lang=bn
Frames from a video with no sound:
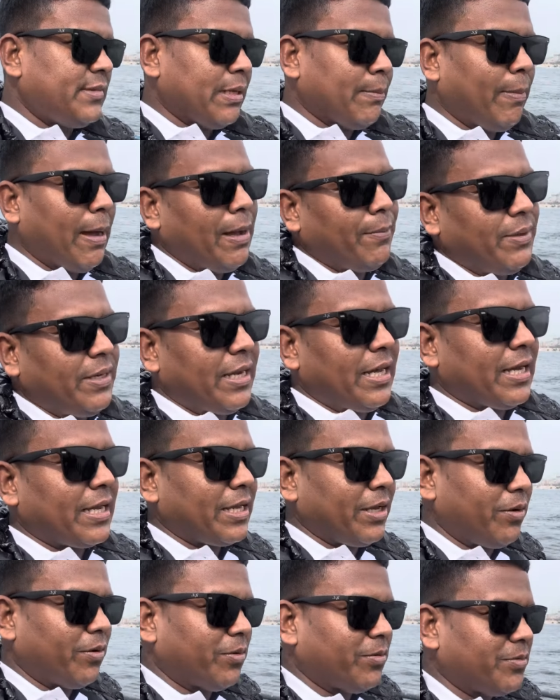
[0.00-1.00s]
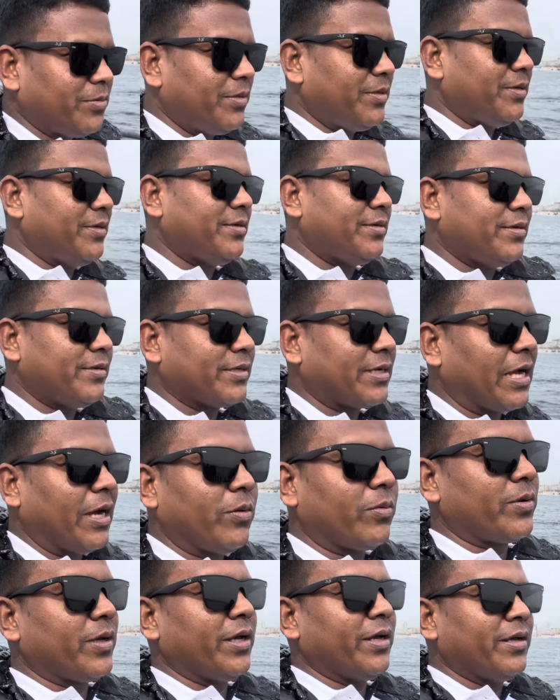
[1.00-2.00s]
বা আমি না গেলেও
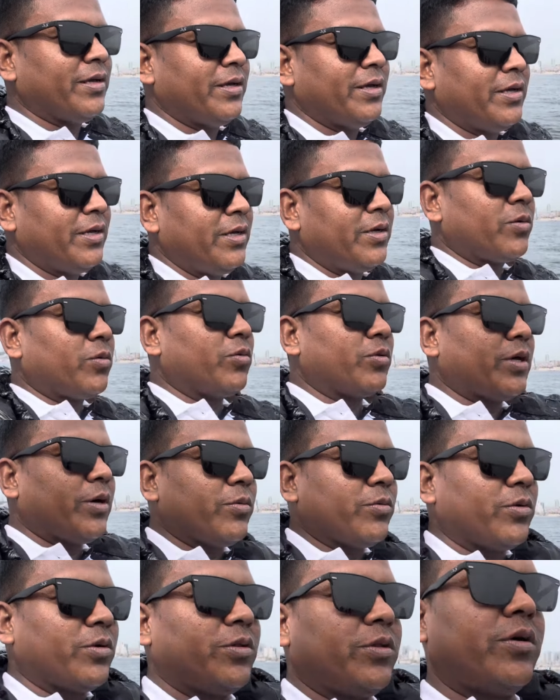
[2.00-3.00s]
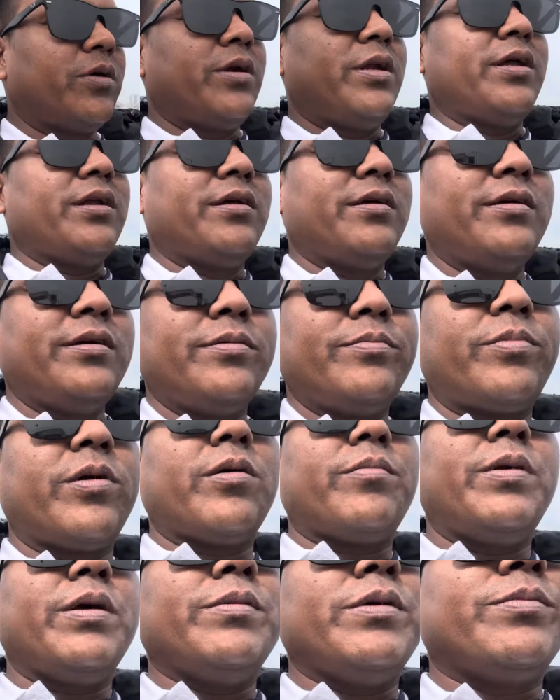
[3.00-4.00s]
কাউকে কোথাও কোনো ধরনের
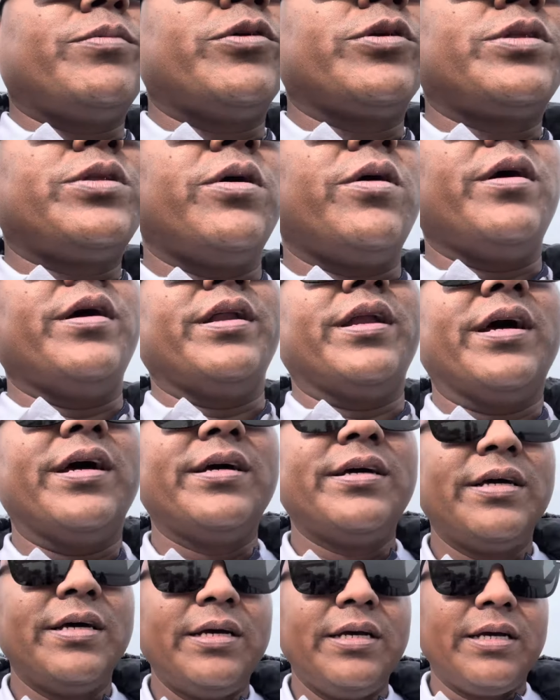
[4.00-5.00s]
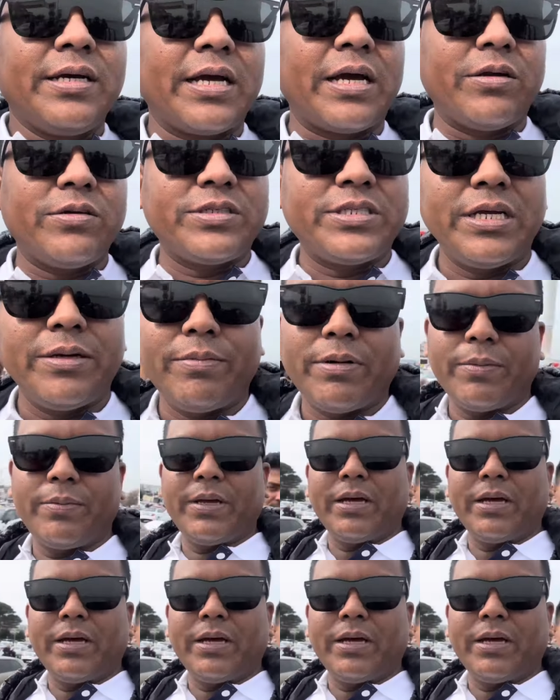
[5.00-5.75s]
প্রবলেমে পড়তে হয় না কারণ সেভাবে